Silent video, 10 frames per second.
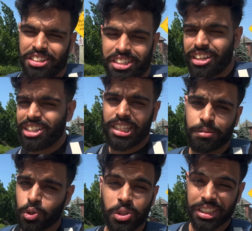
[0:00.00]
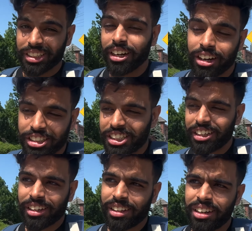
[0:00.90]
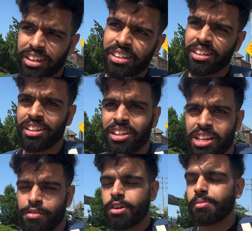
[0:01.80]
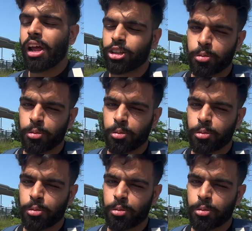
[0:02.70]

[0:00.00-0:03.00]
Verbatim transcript: जैसे कि हम सो सकते हैं इंटरेस्टिंग के अंदर फिर हम रात को